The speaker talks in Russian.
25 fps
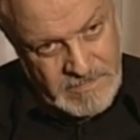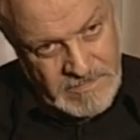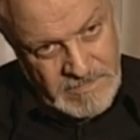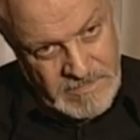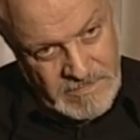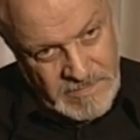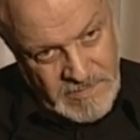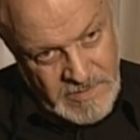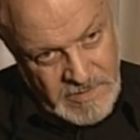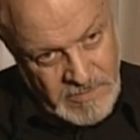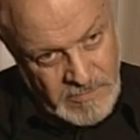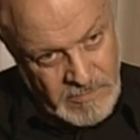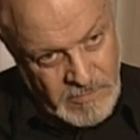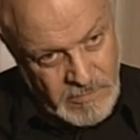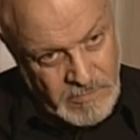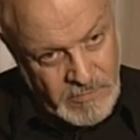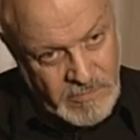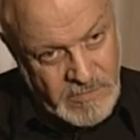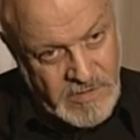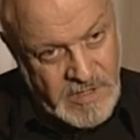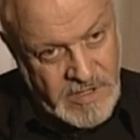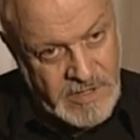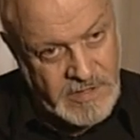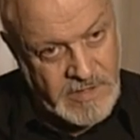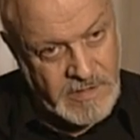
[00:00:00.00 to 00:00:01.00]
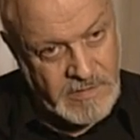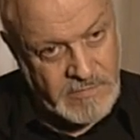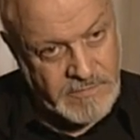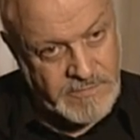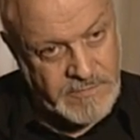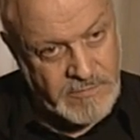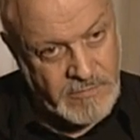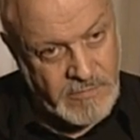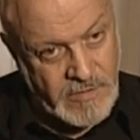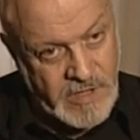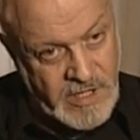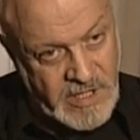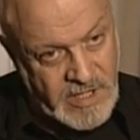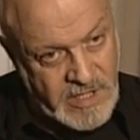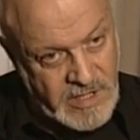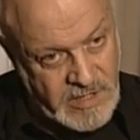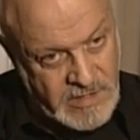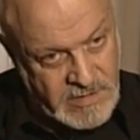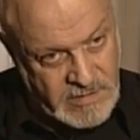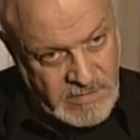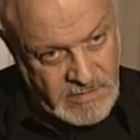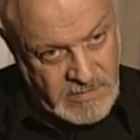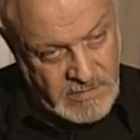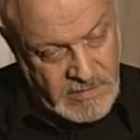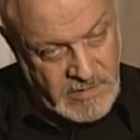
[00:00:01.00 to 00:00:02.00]
герой уходил в
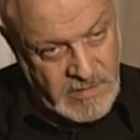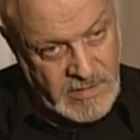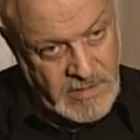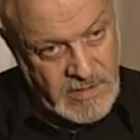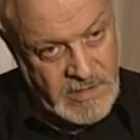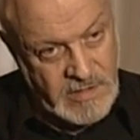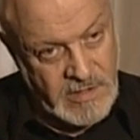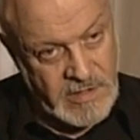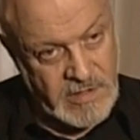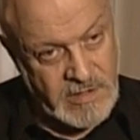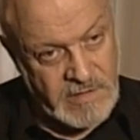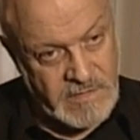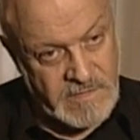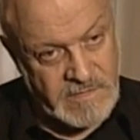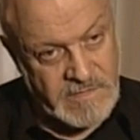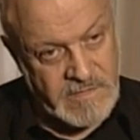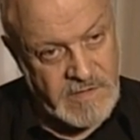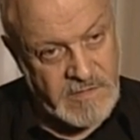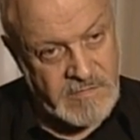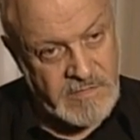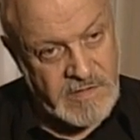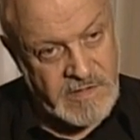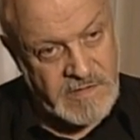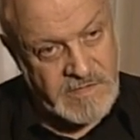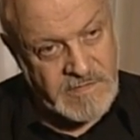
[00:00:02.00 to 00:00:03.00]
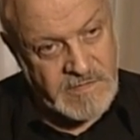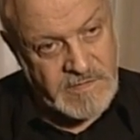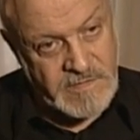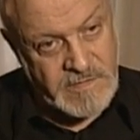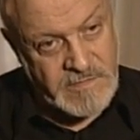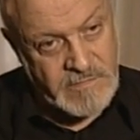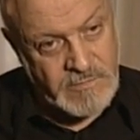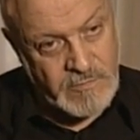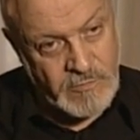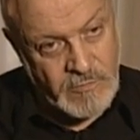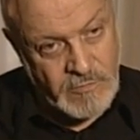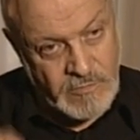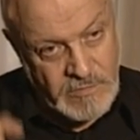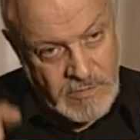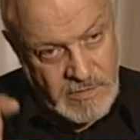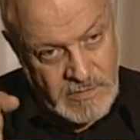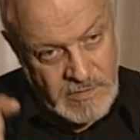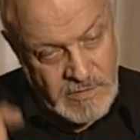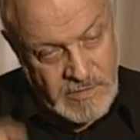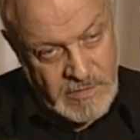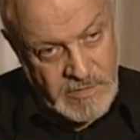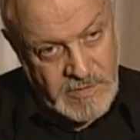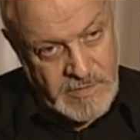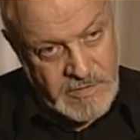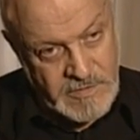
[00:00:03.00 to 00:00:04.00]
туалет и раздавался звук
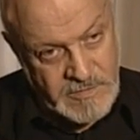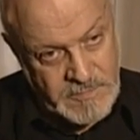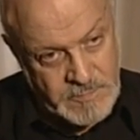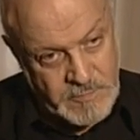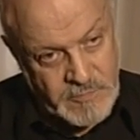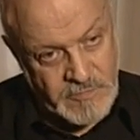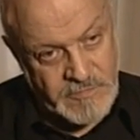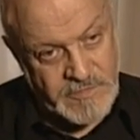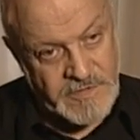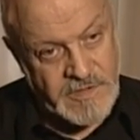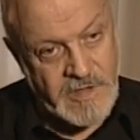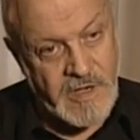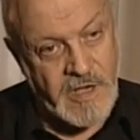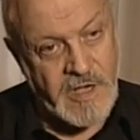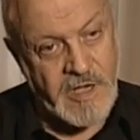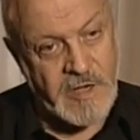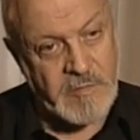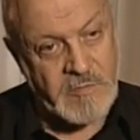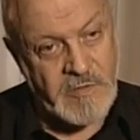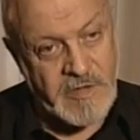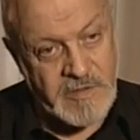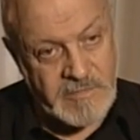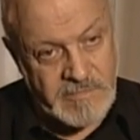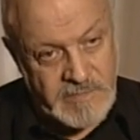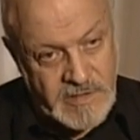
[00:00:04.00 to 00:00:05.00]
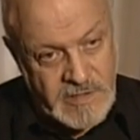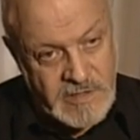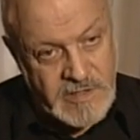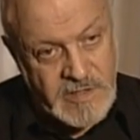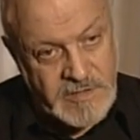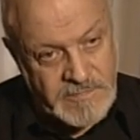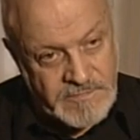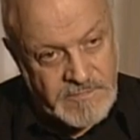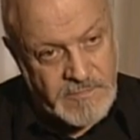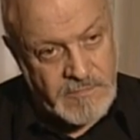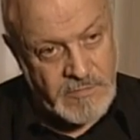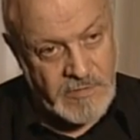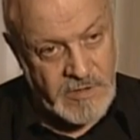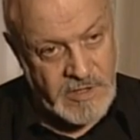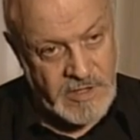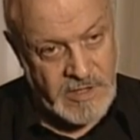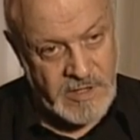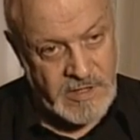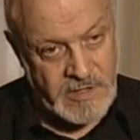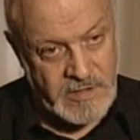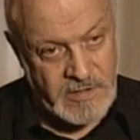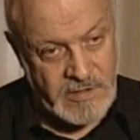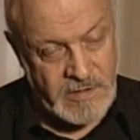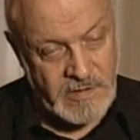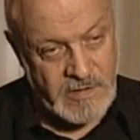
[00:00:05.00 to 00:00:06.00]
спускаемой воды в
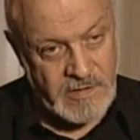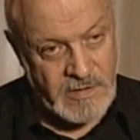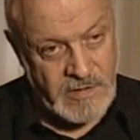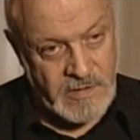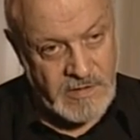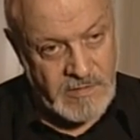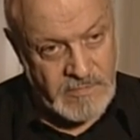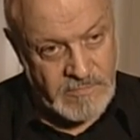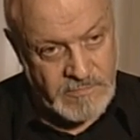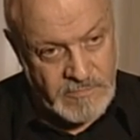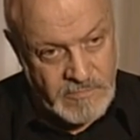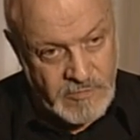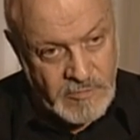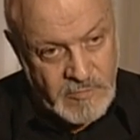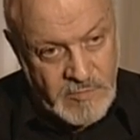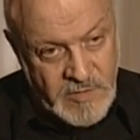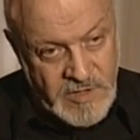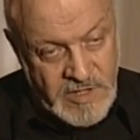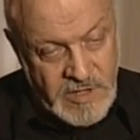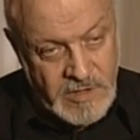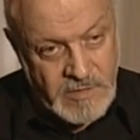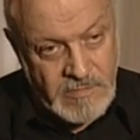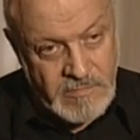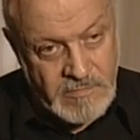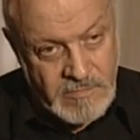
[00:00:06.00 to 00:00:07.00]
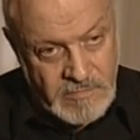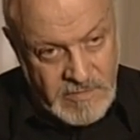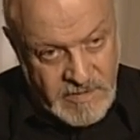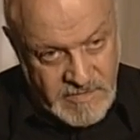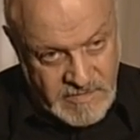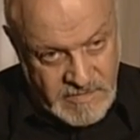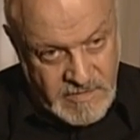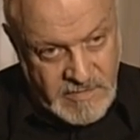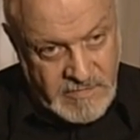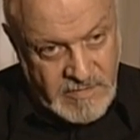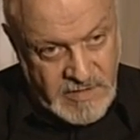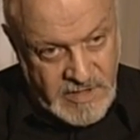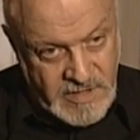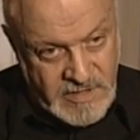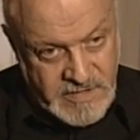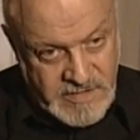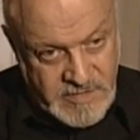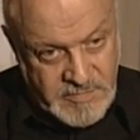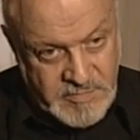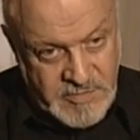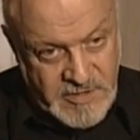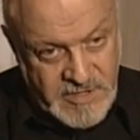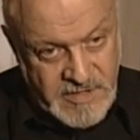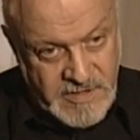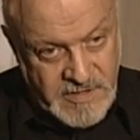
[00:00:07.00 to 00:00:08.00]
туалете, в Доме кино раздавались
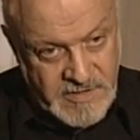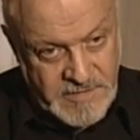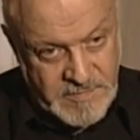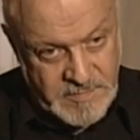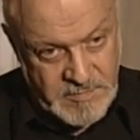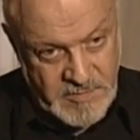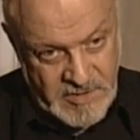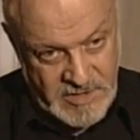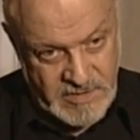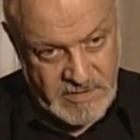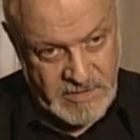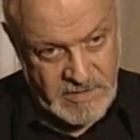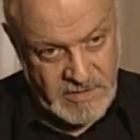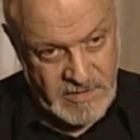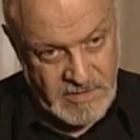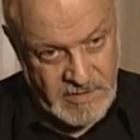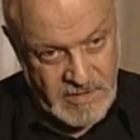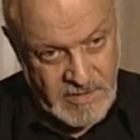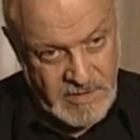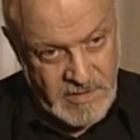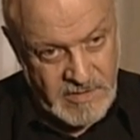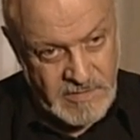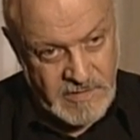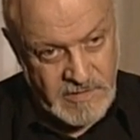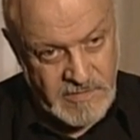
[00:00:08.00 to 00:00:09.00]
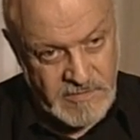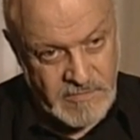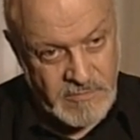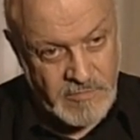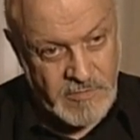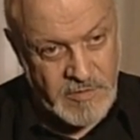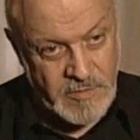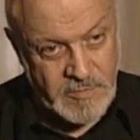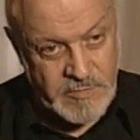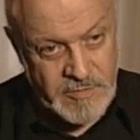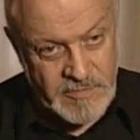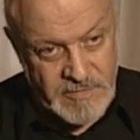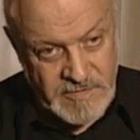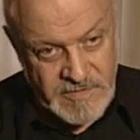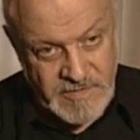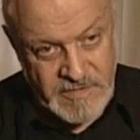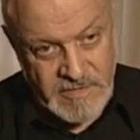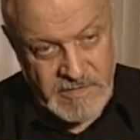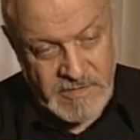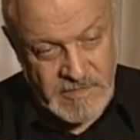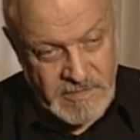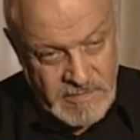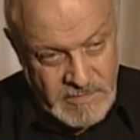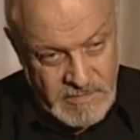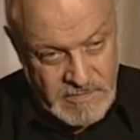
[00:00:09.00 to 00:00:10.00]
аплодисменты. Настолько
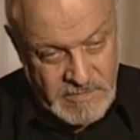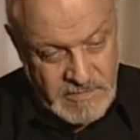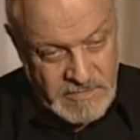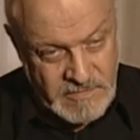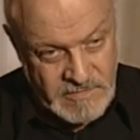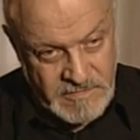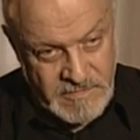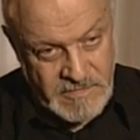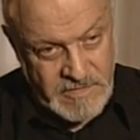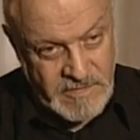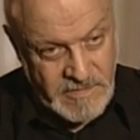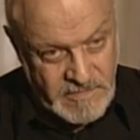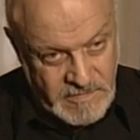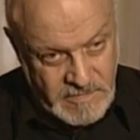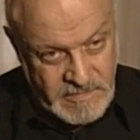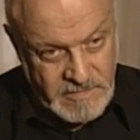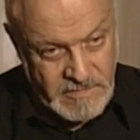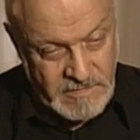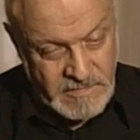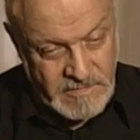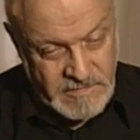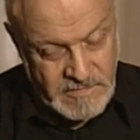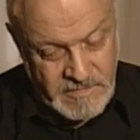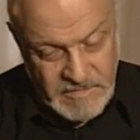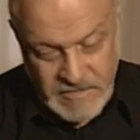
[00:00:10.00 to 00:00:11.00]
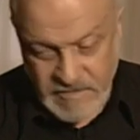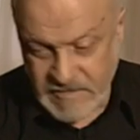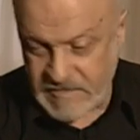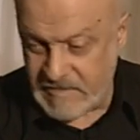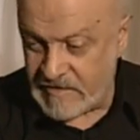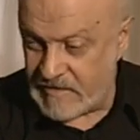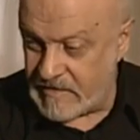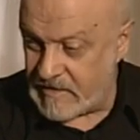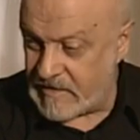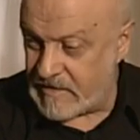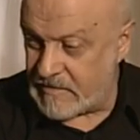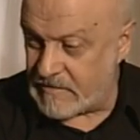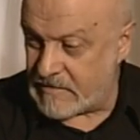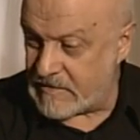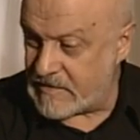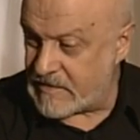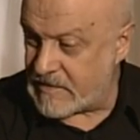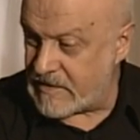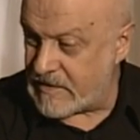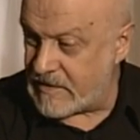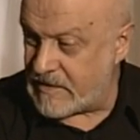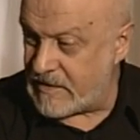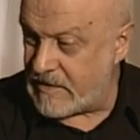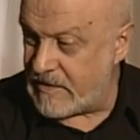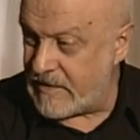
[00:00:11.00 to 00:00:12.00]
просто э, жизнь, жизненные вот
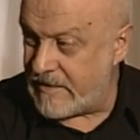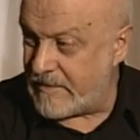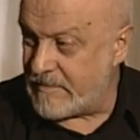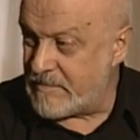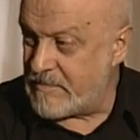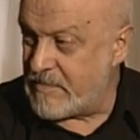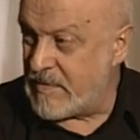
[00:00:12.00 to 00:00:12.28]
такие